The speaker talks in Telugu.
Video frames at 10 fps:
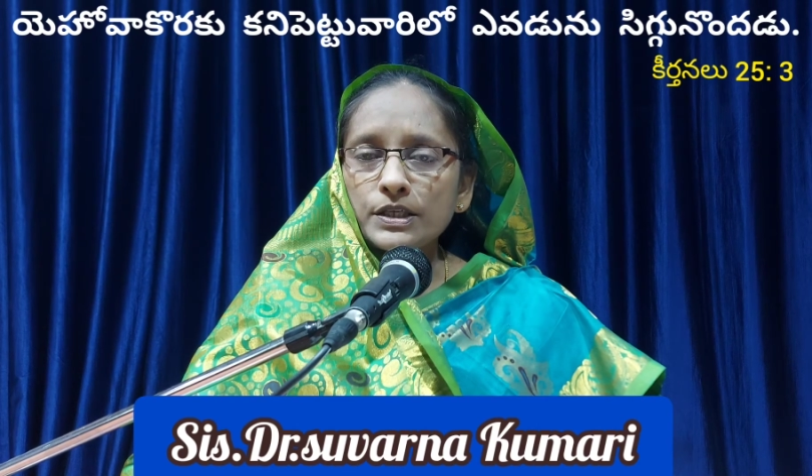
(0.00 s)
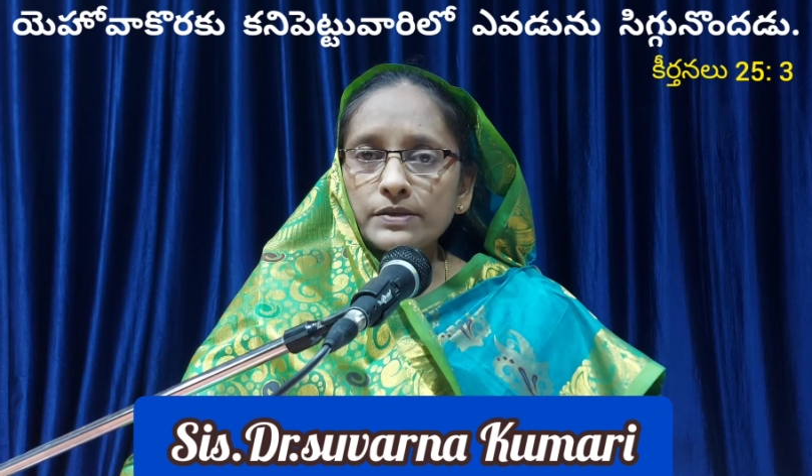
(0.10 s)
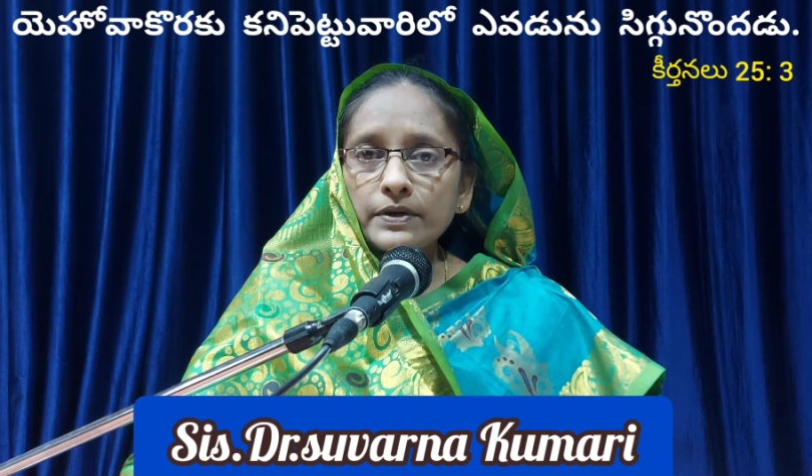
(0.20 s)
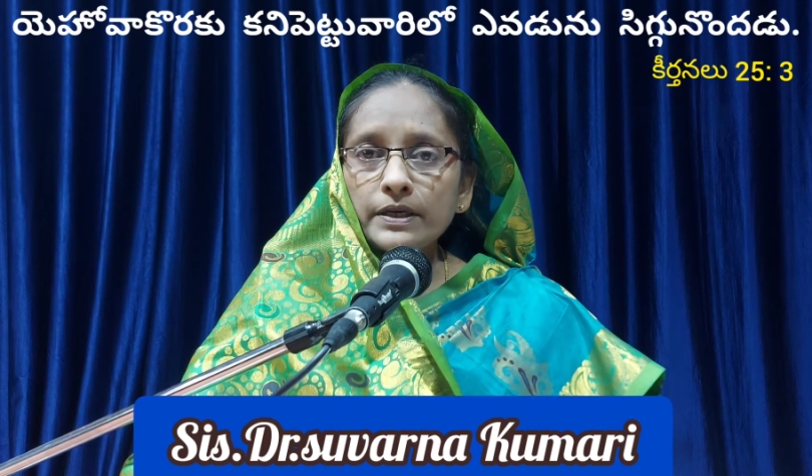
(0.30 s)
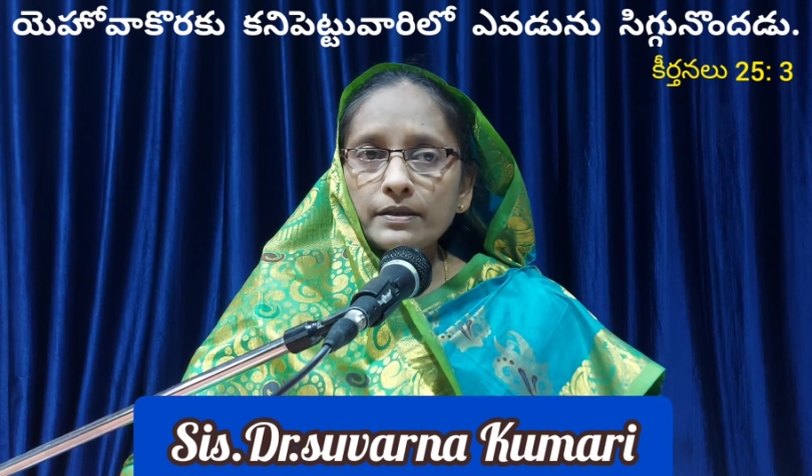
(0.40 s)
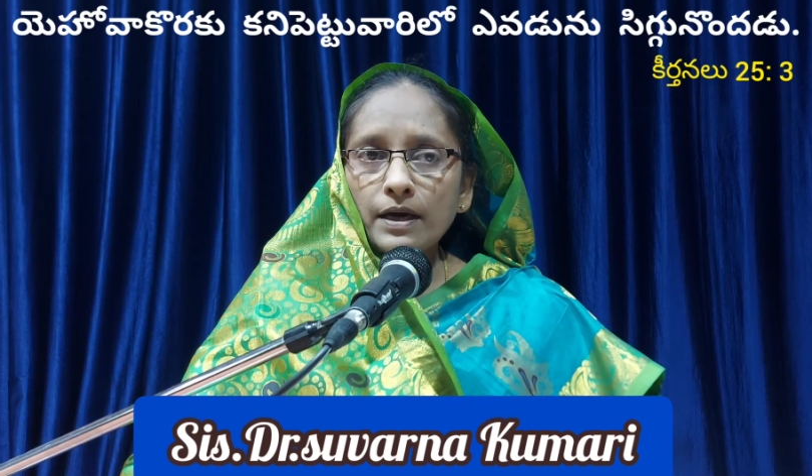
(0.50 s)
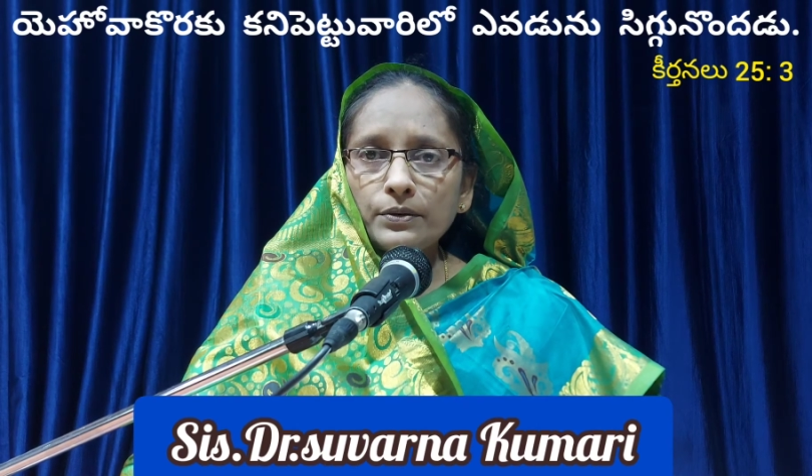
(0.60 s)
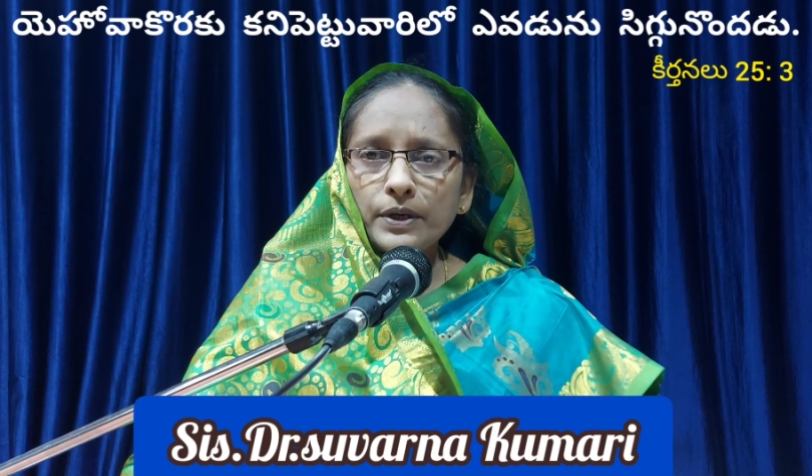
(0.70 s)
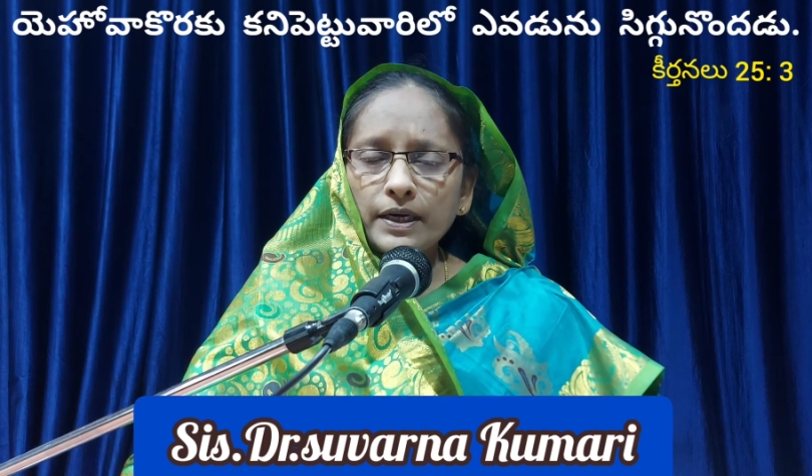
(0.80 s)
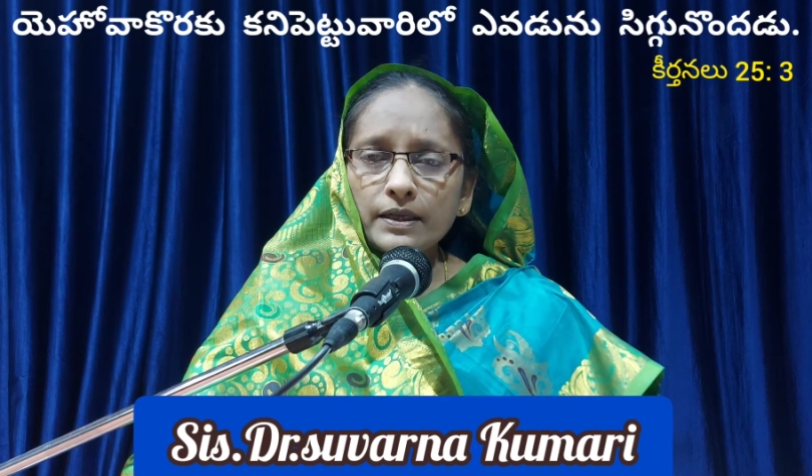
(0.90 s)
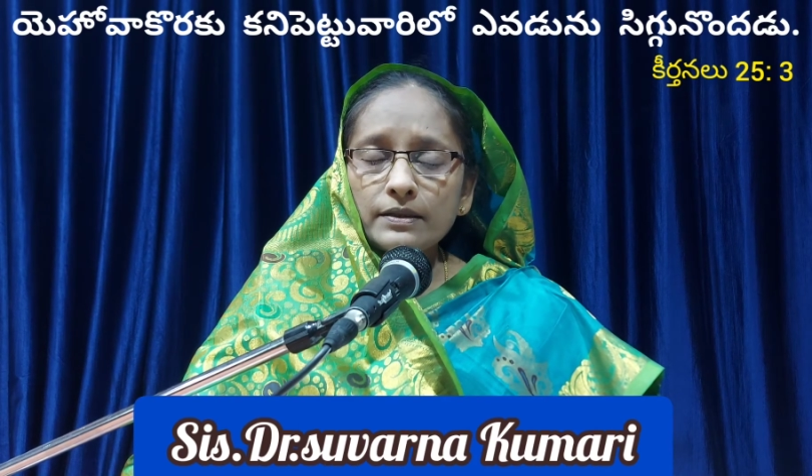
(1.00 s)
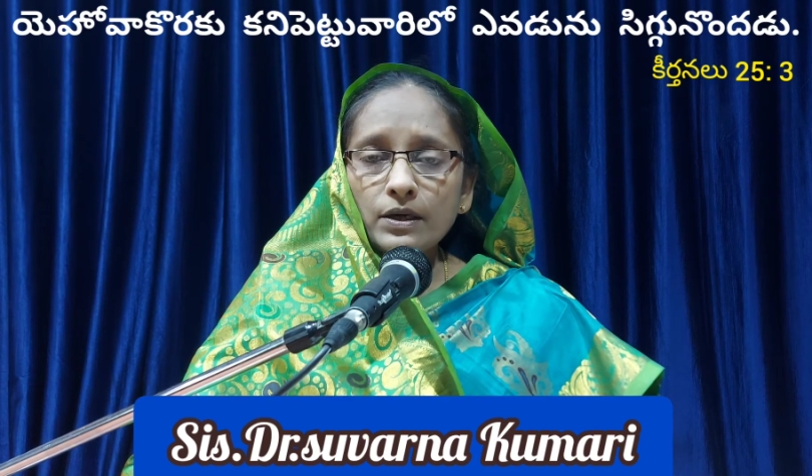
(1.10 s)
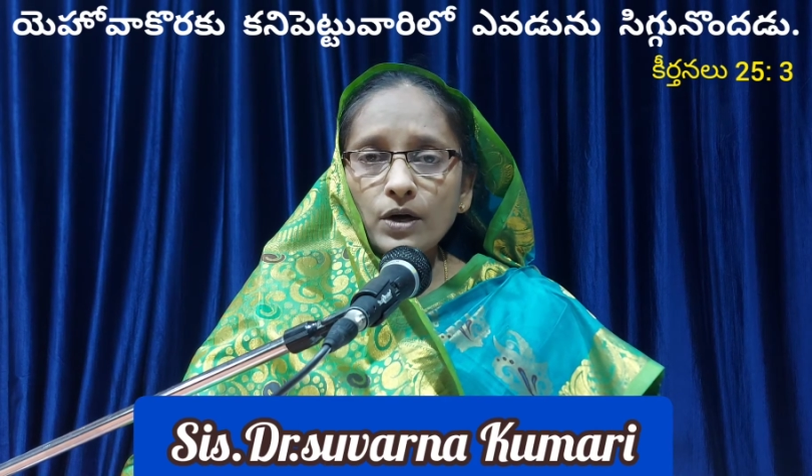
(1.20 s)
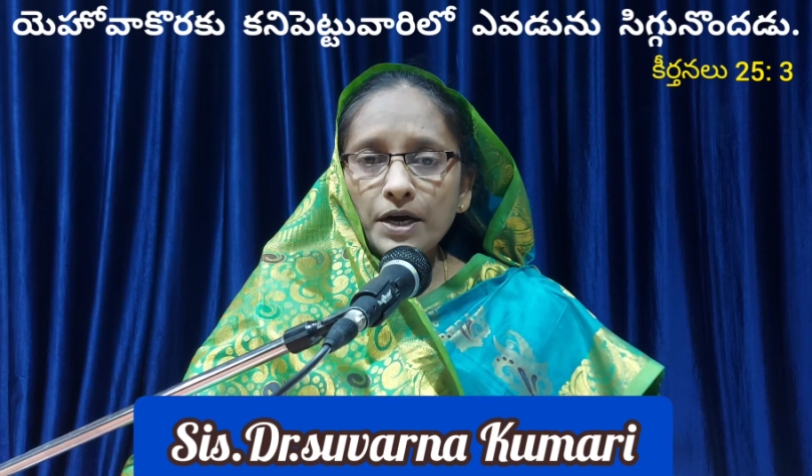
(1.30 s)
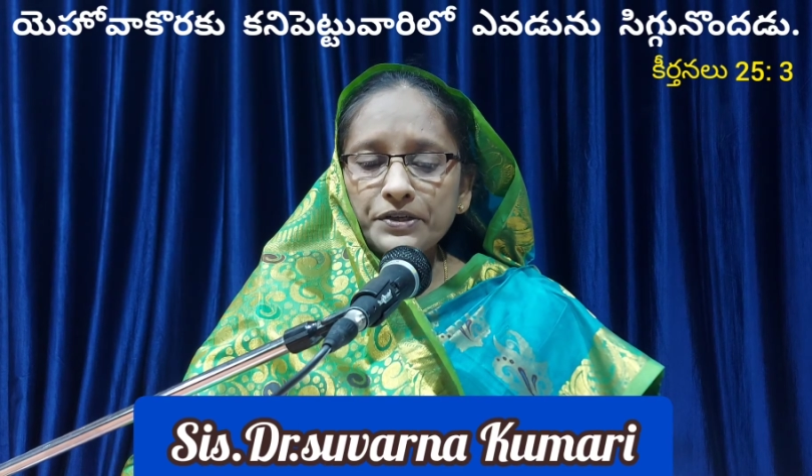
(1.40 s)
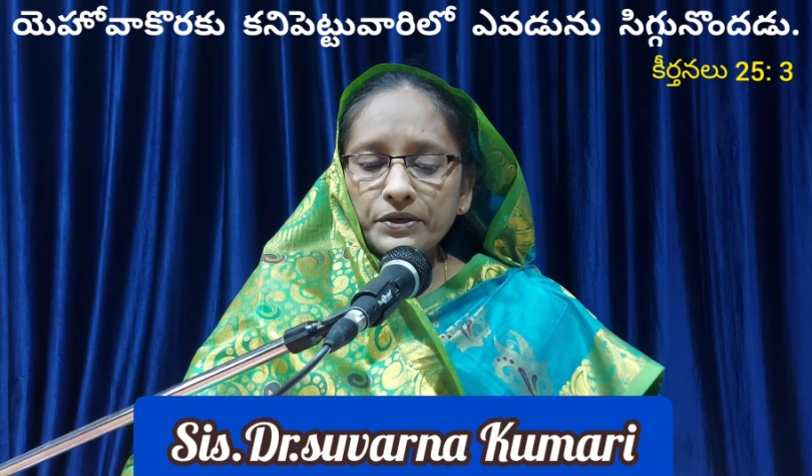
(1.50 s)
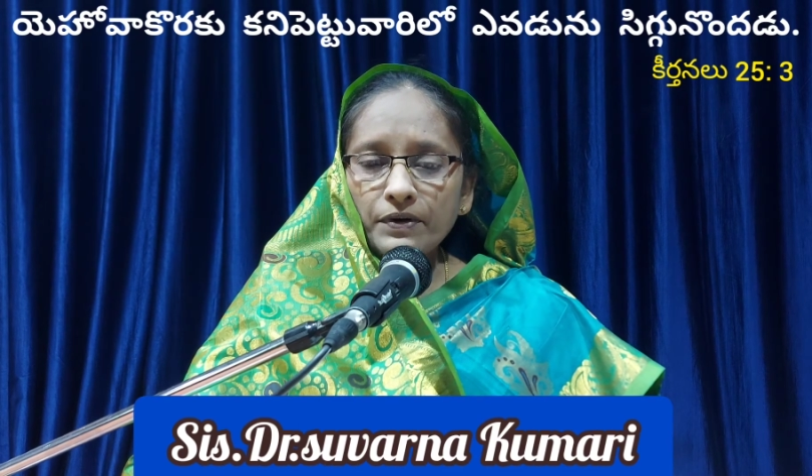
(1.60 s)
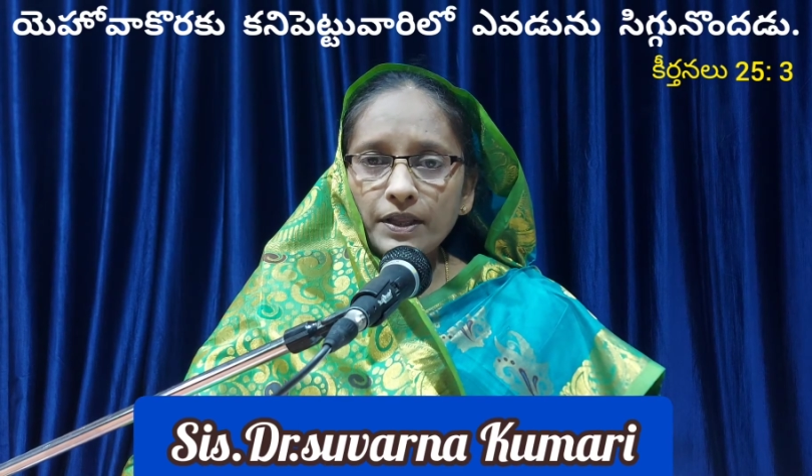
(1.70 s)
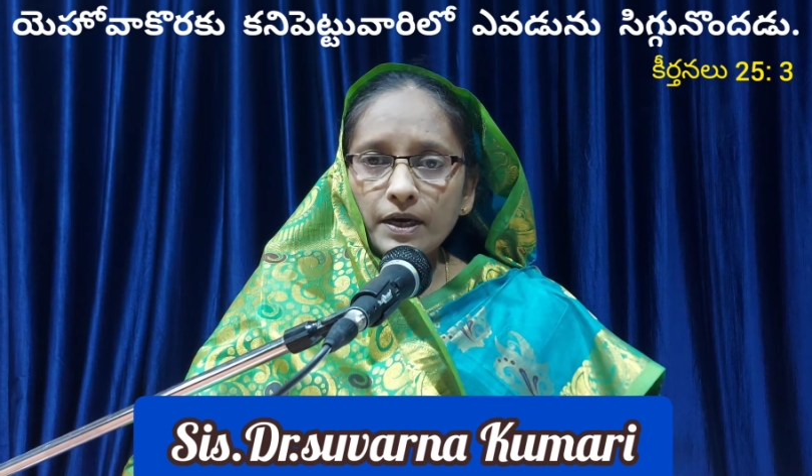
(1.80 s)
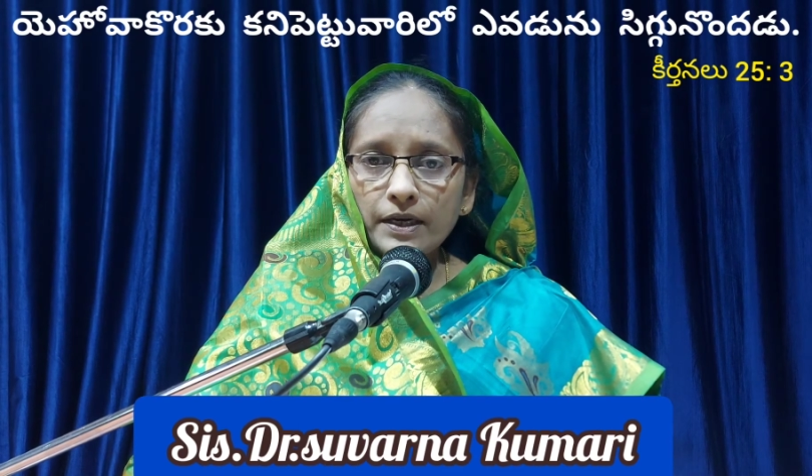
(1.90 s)
చివరికి తాను రెండంతలు
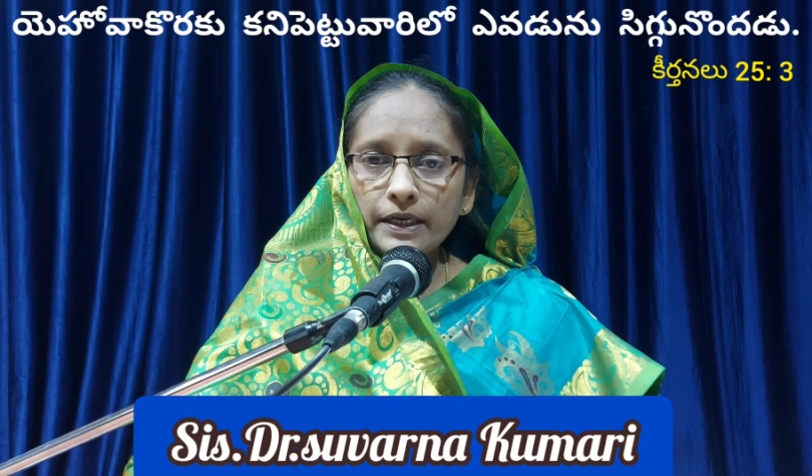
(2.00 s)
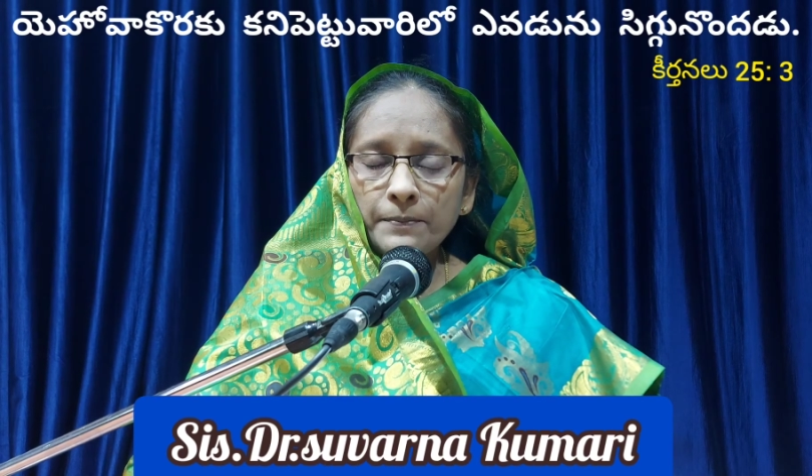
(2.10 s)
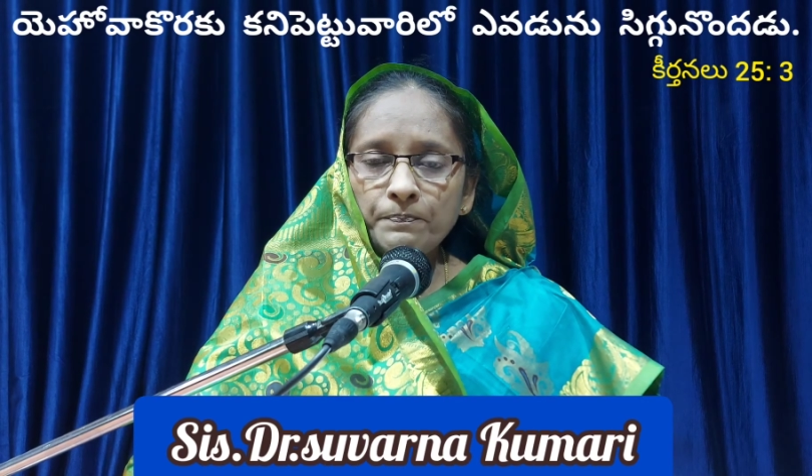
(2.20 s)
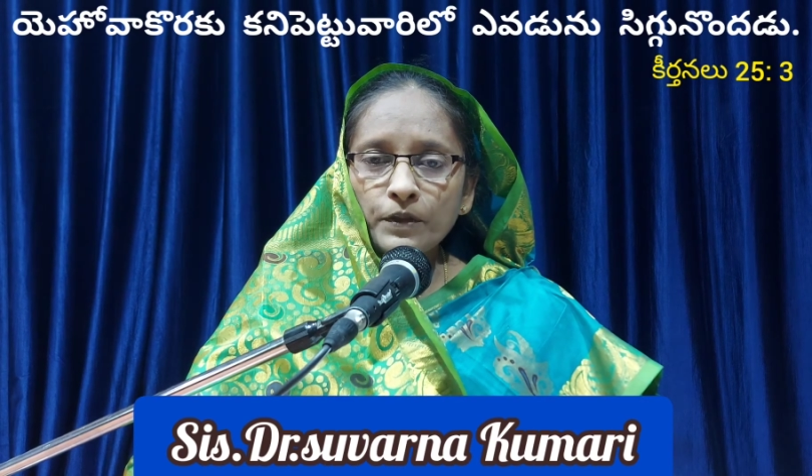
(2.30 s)
ఆశీర్వాదాన్ని